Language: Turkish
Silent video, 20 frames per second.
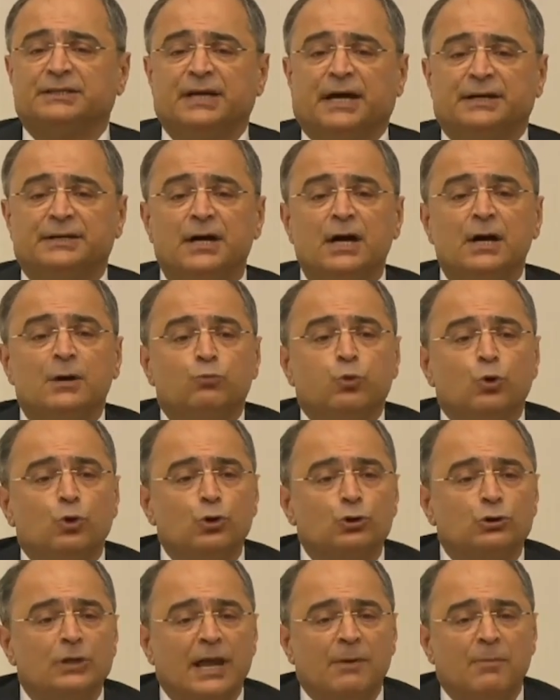varken
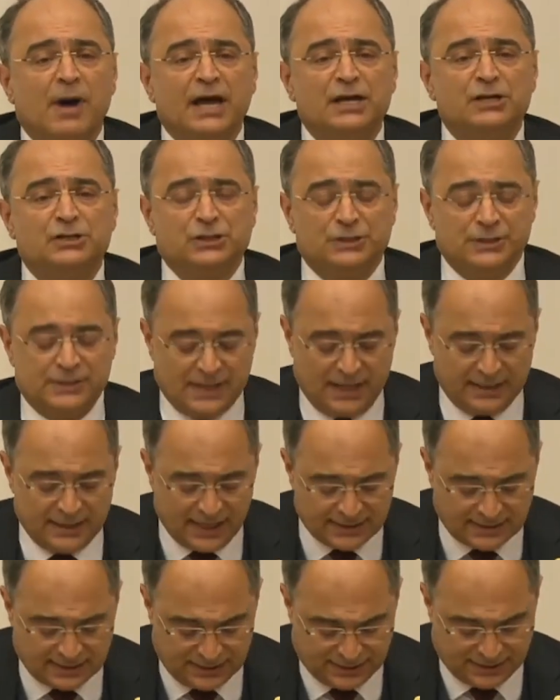bu uygulamayı
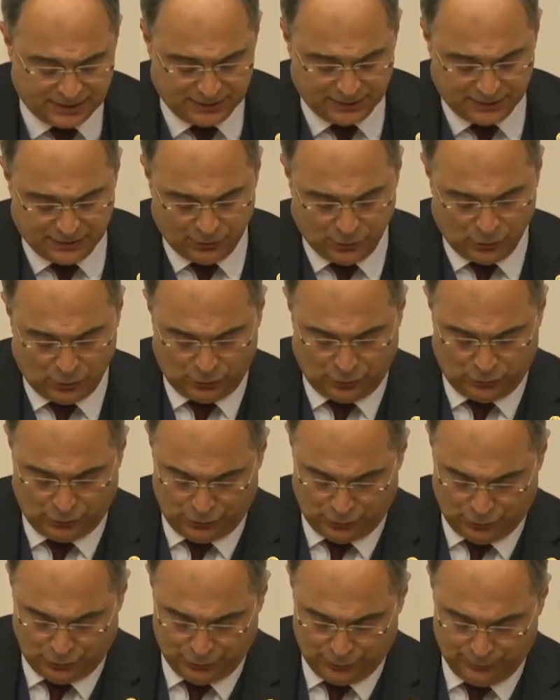içinize nasıl
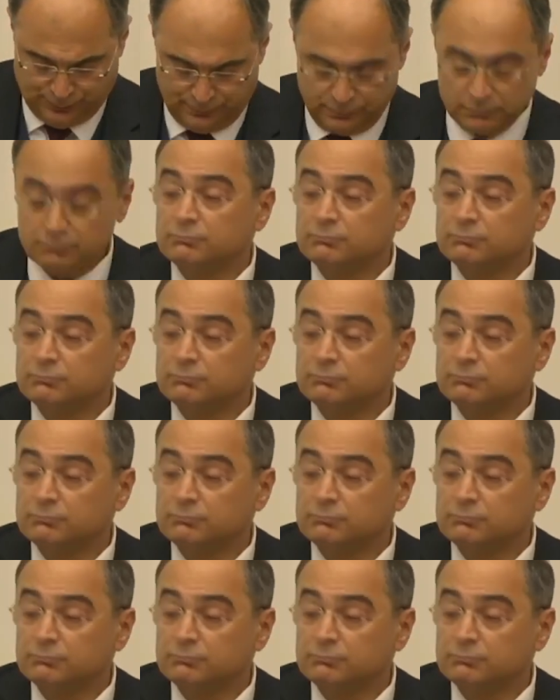sindiriyorsunuz?